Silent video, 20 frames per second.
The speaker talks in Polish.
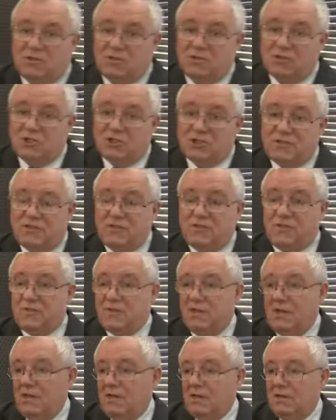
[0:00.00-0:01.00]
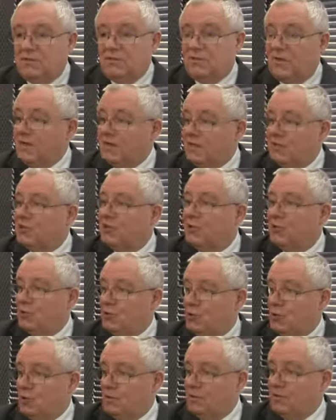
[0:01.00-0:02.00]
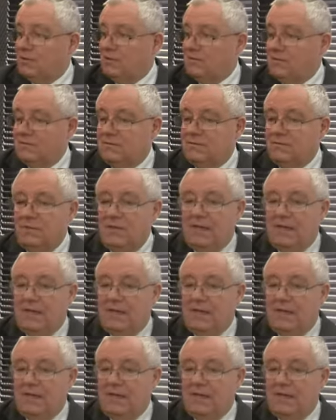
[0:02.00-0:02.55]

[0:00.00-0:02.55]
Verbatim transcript: Rzeczywiście, czwartek, czyli już jutro,